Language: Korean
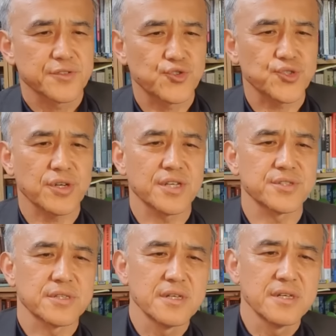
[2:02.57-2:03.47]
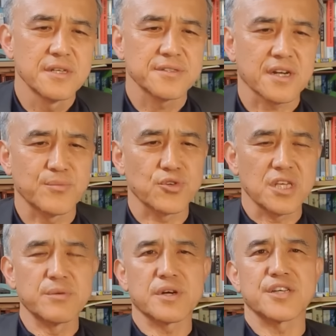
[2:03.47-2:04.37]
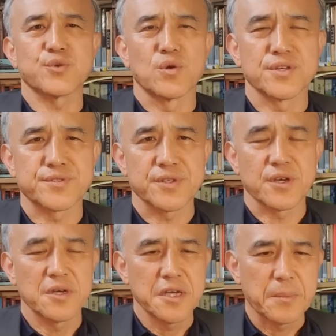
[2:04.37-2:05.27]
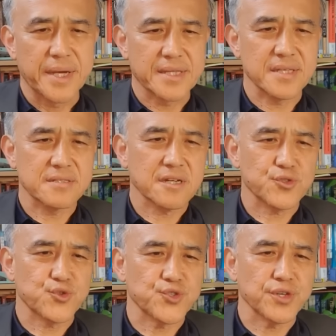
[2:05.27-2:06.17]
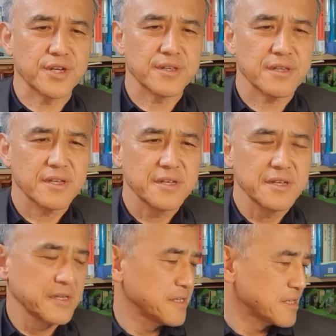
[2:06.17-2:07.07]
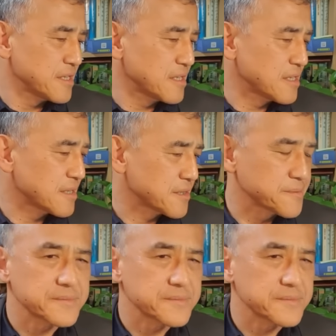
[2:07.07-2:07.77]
추천한 사람으로 이름까지 올렸어요. 매티스가 추천한 이